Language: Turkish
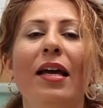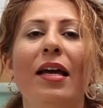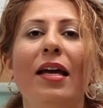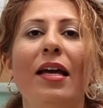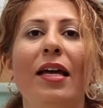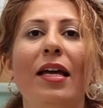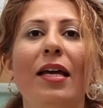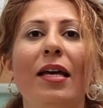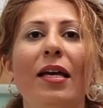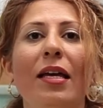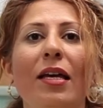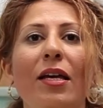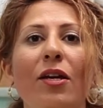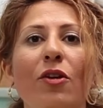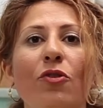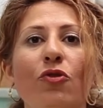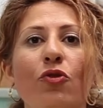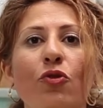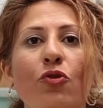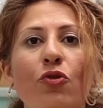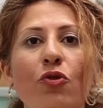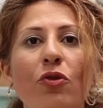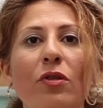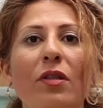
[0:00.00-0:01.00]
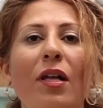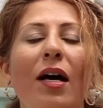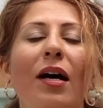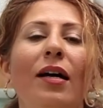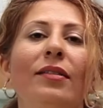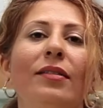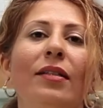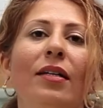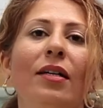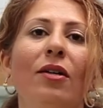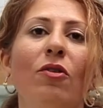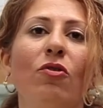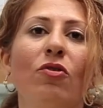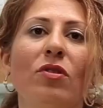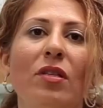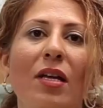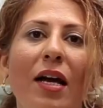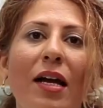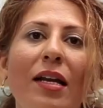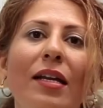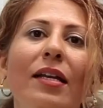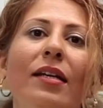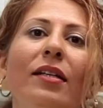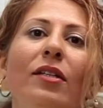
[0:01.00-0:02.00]
e, çocuklarda
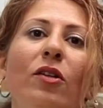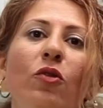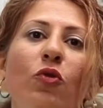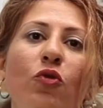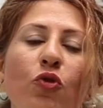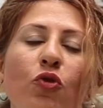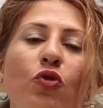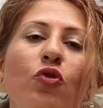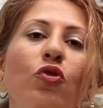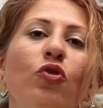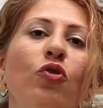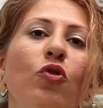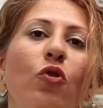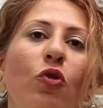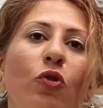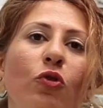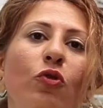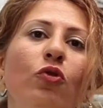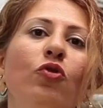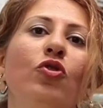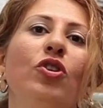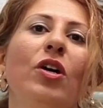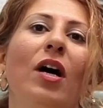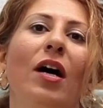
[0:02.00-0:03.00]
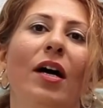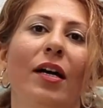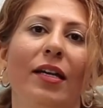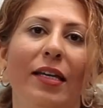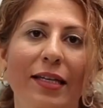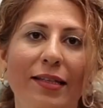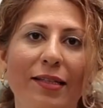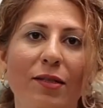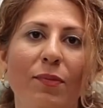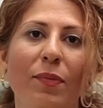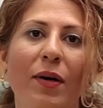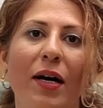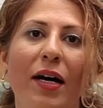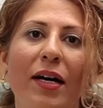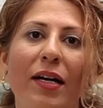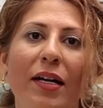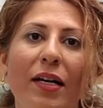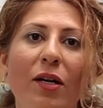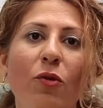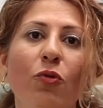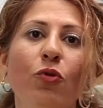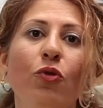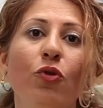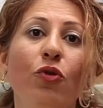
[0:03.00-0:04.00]
özellikle 3. 4. ay
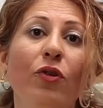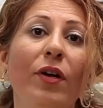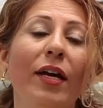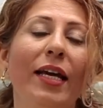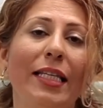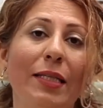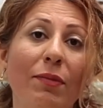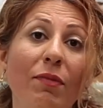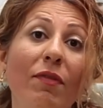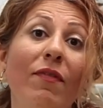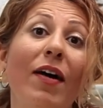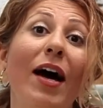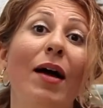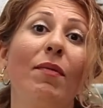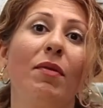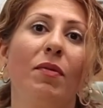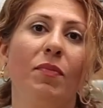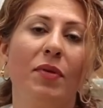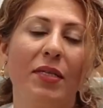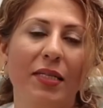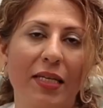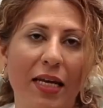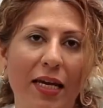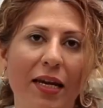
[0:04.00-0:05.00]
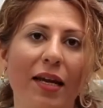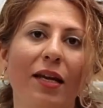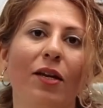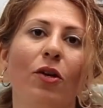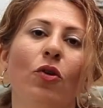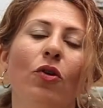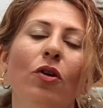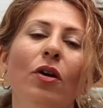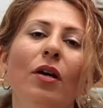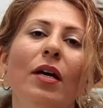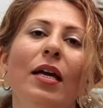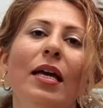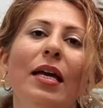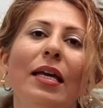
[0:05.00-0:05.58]
itibariyle uyku eğitimi vermemiz gerekiyor.